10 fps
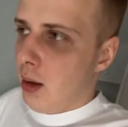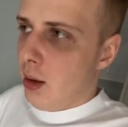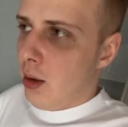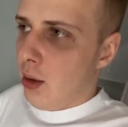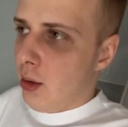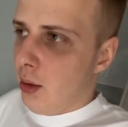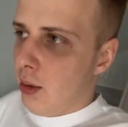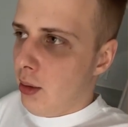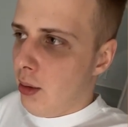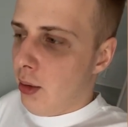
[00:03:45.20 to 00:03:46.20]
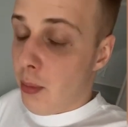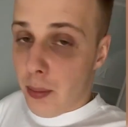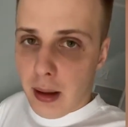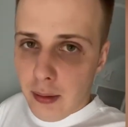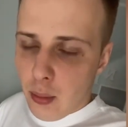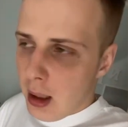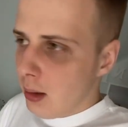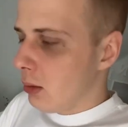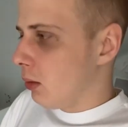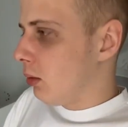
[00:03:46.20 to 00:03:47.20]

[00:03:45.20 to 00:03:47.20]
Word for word: yy, poprawiła.